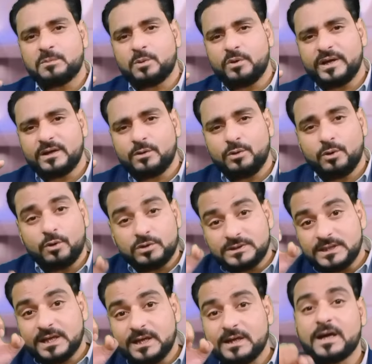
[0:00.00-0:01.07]
आपको एक
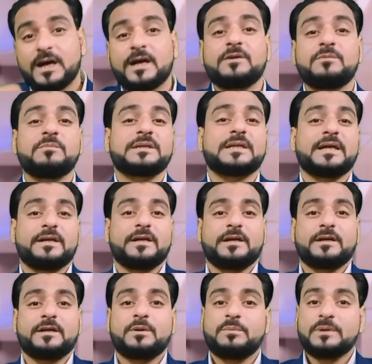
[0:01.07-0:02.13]
लॉजिकल कारण
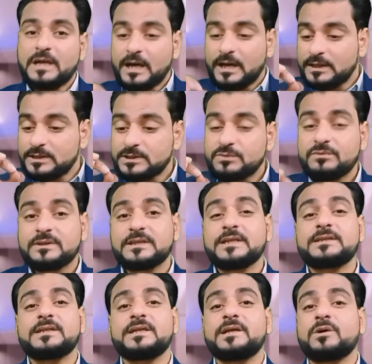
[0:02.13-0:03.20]
बताएंगे कि भैया इस
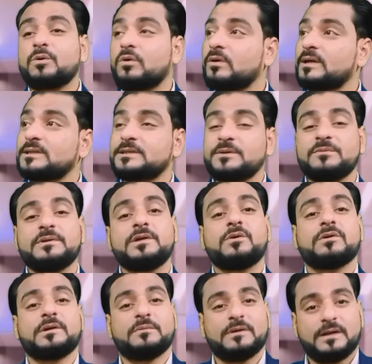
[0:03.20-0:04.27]
वजह से ये गोल अचीव
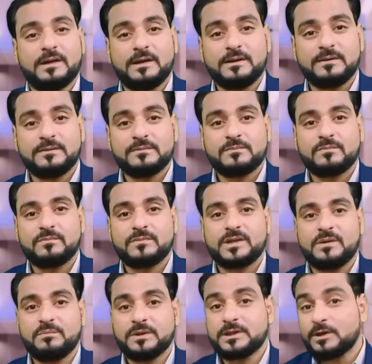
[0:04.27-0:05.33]
नहीं होने वाला
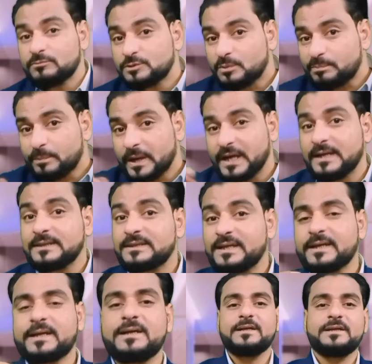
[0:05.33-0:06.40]
मतलब जो पहले
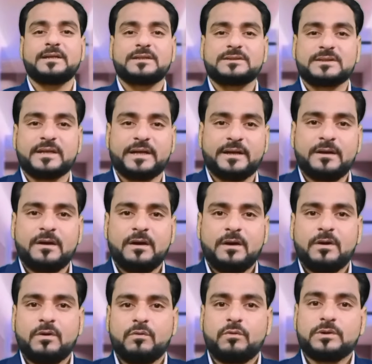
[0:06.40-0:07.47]
तरह के लीडर्स थे
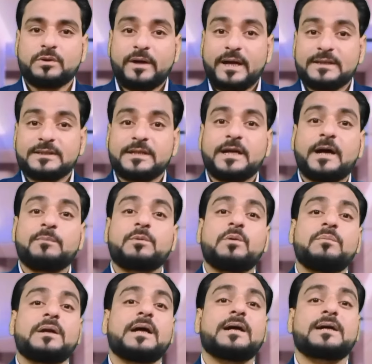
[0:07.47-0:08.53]
वो तो ऐसे ही
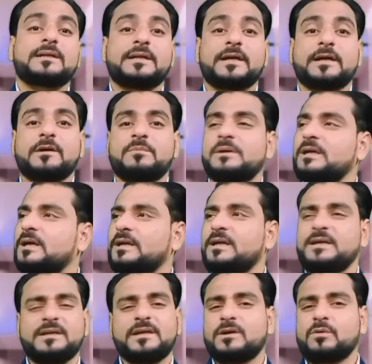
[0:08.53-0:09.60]
आपको मना कर देंगे कि भैया
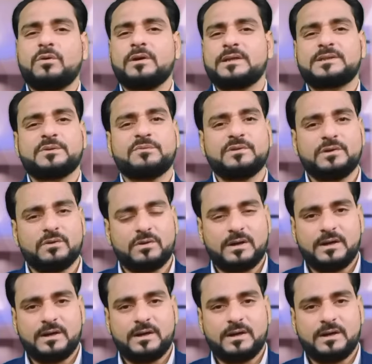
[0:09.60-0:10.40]
नहीं ये गोल अचीव नहीं